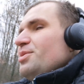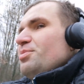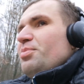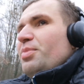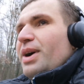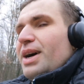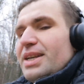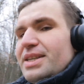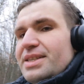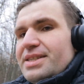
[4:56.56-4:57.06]

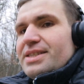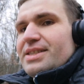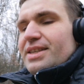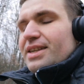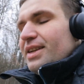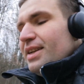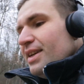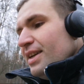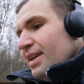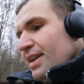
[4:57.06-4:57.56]

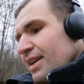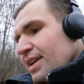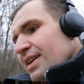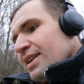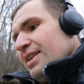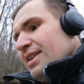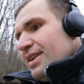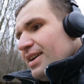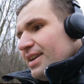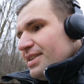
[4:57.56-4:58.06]
спасся
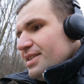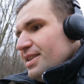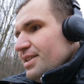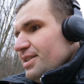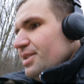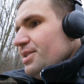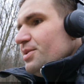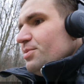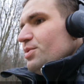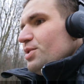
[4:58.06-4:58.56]
хотя
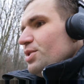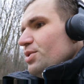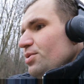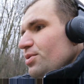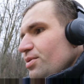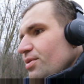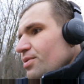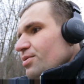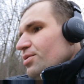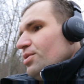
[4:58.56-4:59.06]
это не
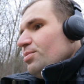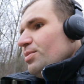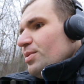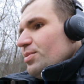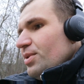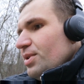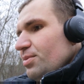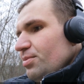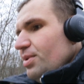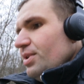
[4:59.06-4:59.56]
смешно в тот
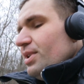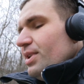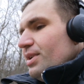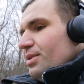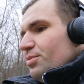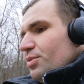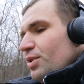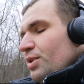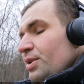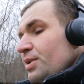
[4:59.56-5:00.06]
момент было
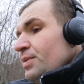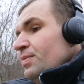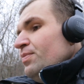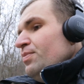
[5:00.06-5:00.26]
ему,